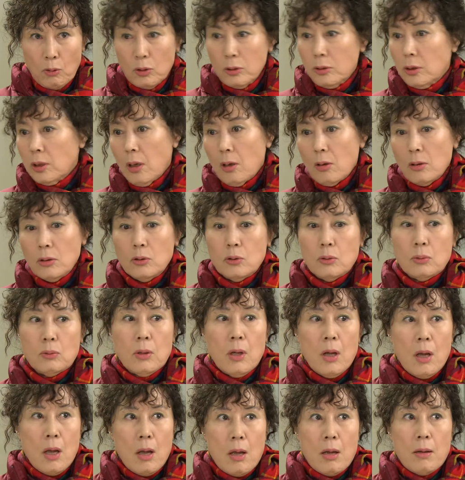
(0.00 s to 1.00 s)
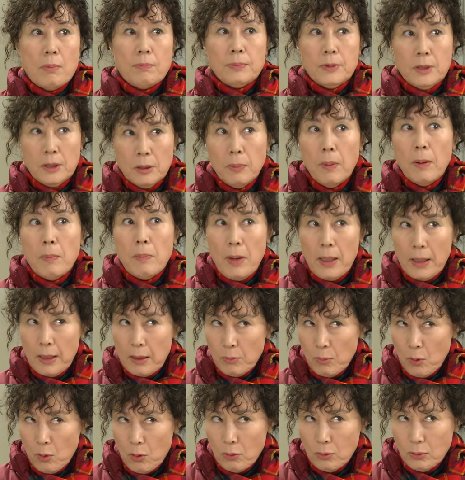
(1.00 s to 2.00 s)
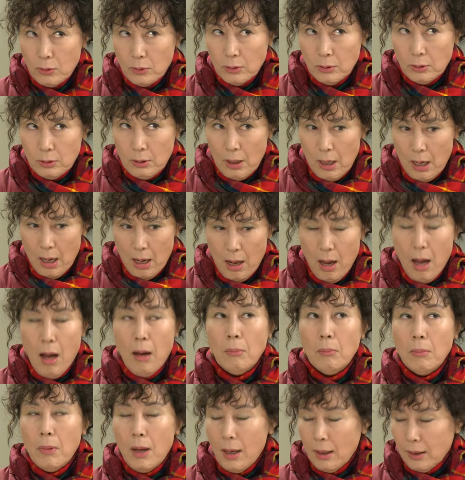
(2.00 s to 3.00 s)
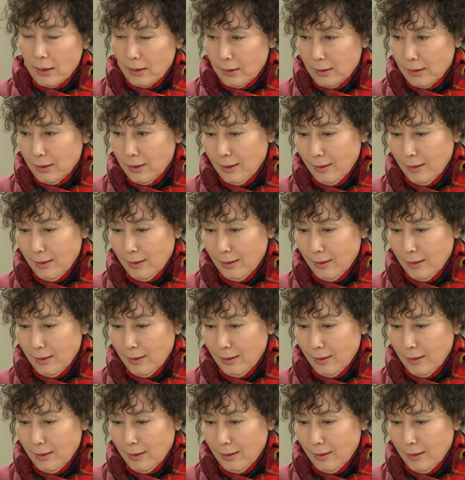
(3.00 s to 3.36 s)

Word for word: 그러다간 좀 집안 말아먹었지라 암만.